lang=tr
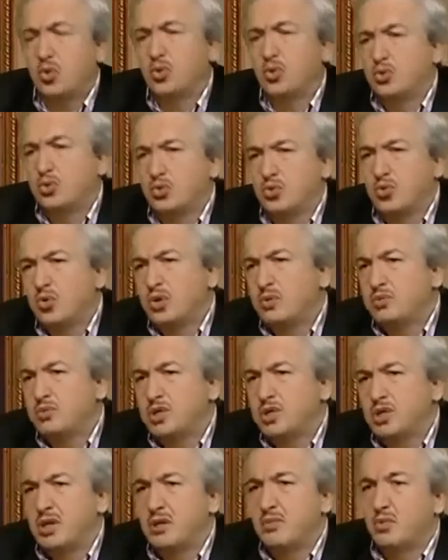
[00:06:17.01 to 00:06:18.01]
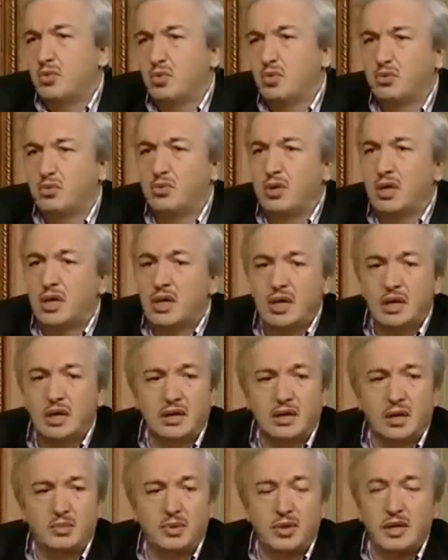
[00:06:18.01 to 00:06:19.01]
Evet. Doğrudur ona bir şey demiyorum.
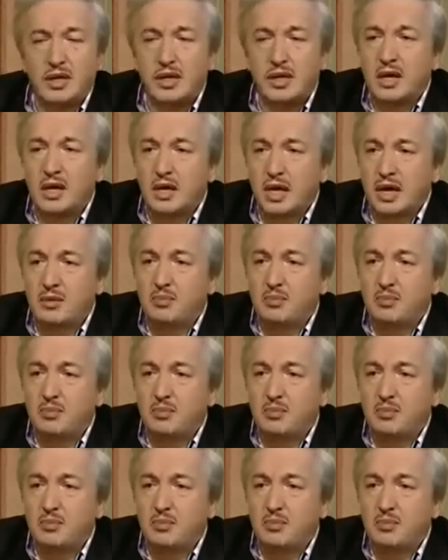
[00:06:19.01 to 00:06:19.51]
Tabi